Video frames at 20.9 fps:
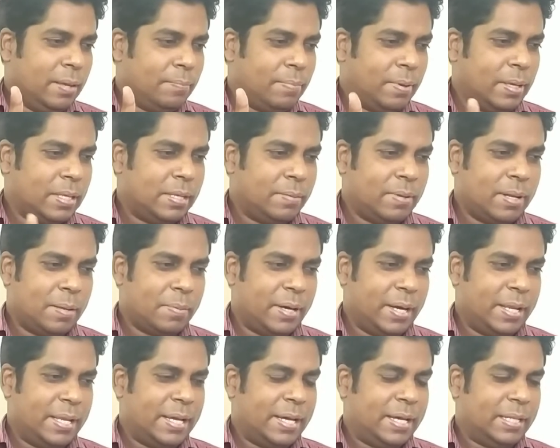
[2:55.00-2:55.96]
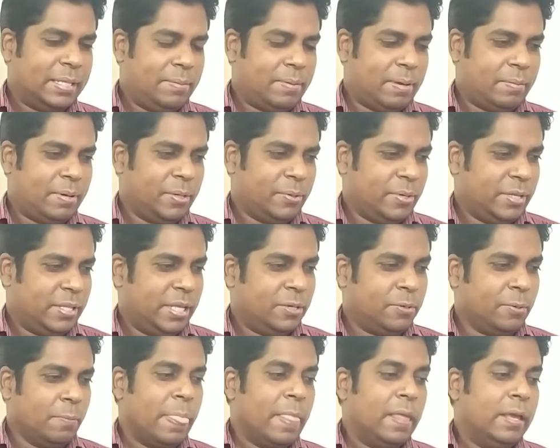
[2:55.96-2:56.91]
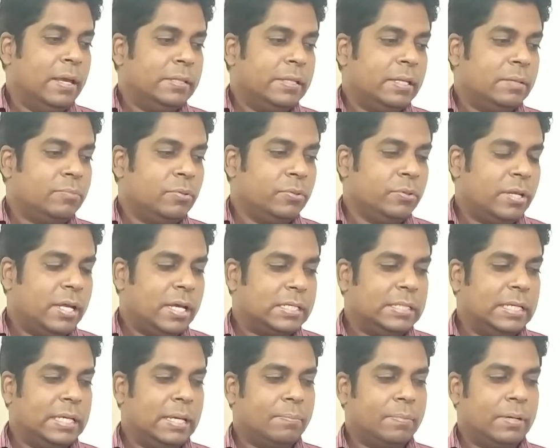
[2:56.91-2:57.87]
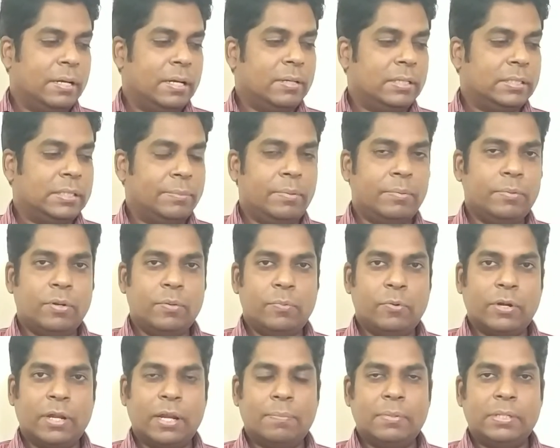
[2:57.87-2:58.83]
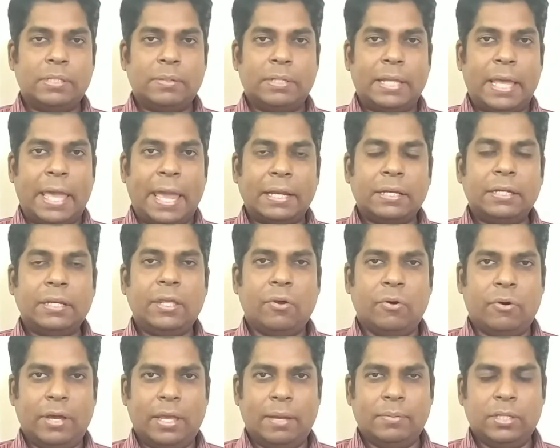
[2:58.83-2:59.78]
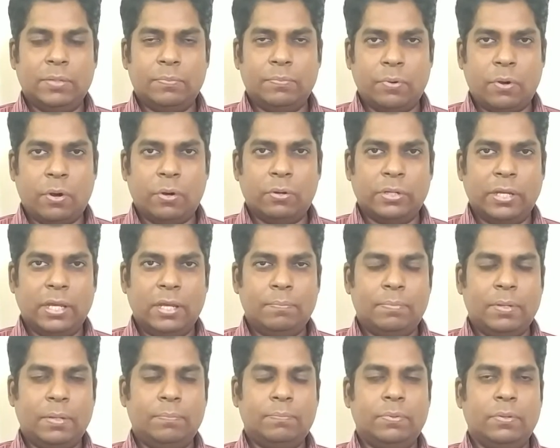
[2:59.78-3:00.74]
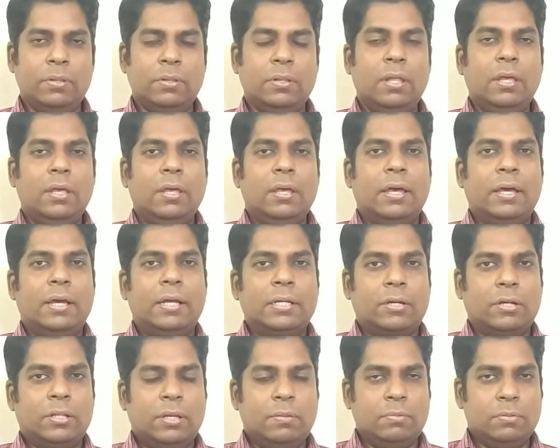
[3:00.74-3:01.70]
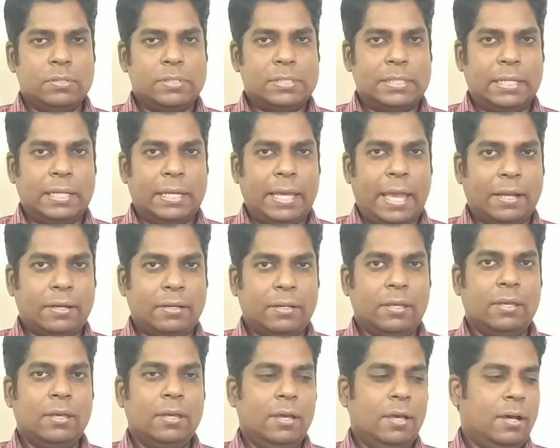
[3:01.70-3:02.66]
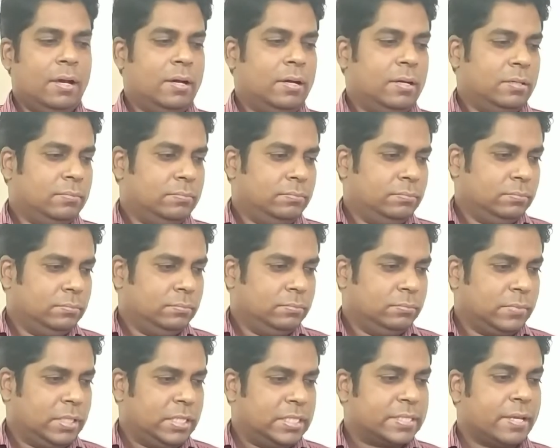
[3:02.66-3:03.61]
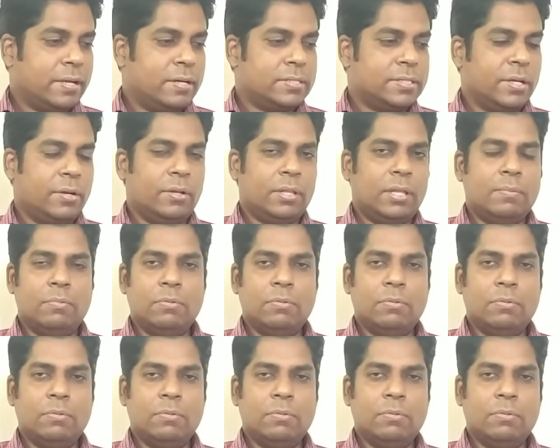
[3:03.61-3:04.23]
পেয়ে যাবেন আপনার নিজের হাতেই ব্যবহার করে দেখুন দেন বন্ধুরা আসি আপনার যে বিভিন্ন প্রকার আপনার যে আমাদের অ্যাকনি হয় আমাদের ব্রন হ্যাঁ পিম্পল কথা বলছি অ্যাকনি স্কার্সের কথা